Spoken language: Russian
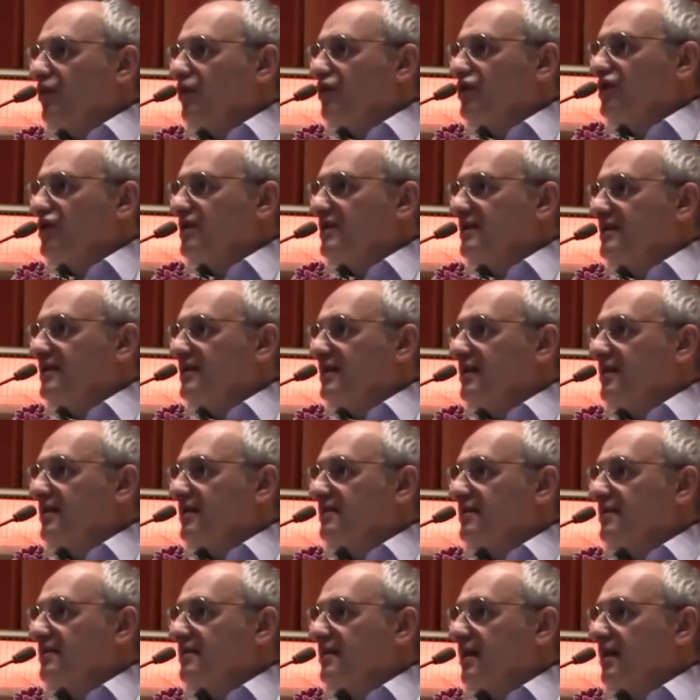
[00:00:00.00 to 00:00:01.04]
он очень
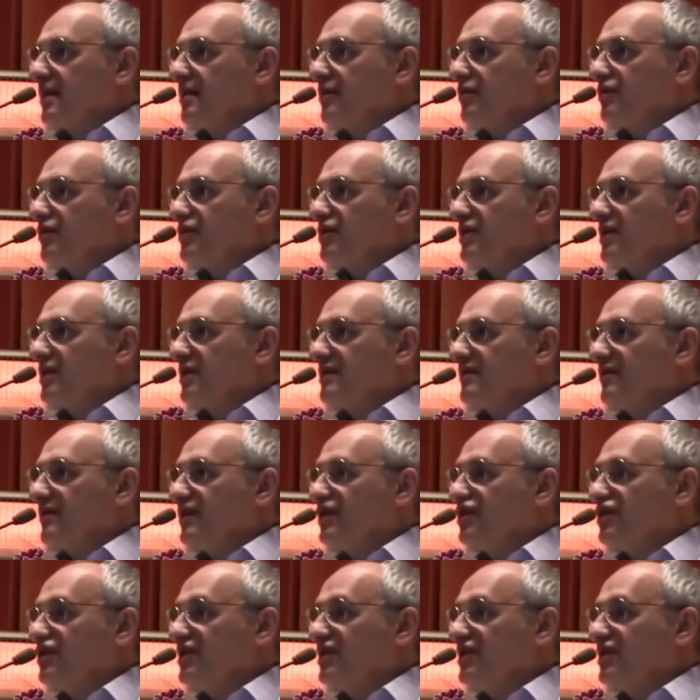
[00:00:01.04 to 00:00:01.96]
сильно сосредоточен на своей